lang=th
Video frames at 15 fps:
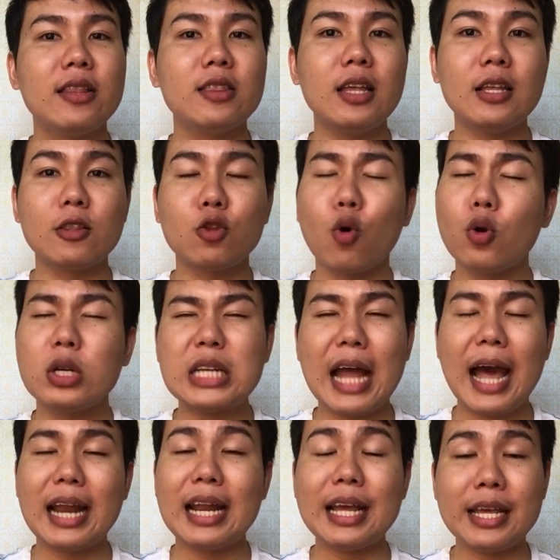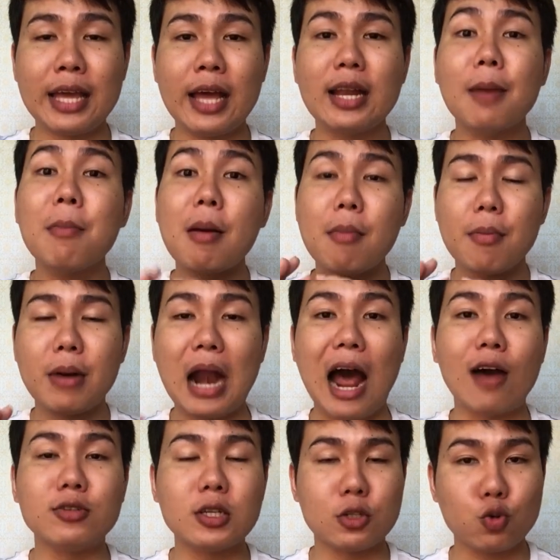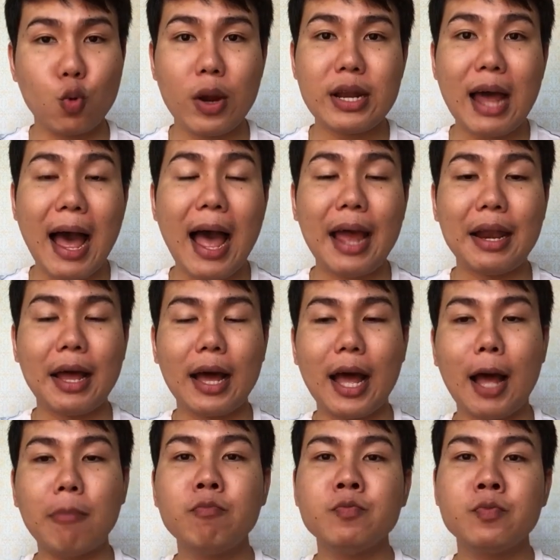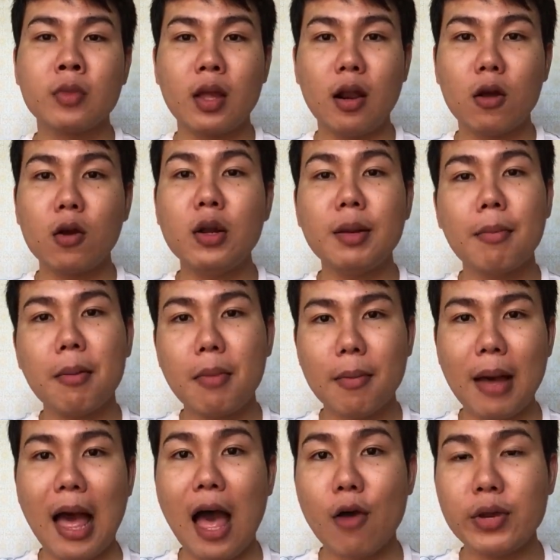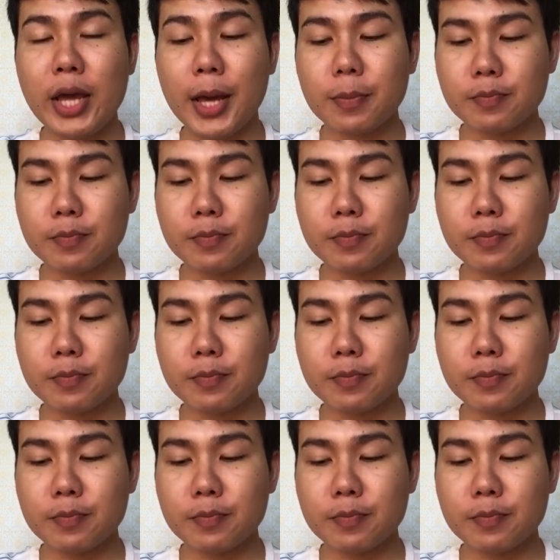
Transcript: ติดทนนานอะไรเงี้ย น้ำมันมะพร้าวจะช่วยได้นะครับ แล้วก็น้ำมันมะพร้าวเนี่ย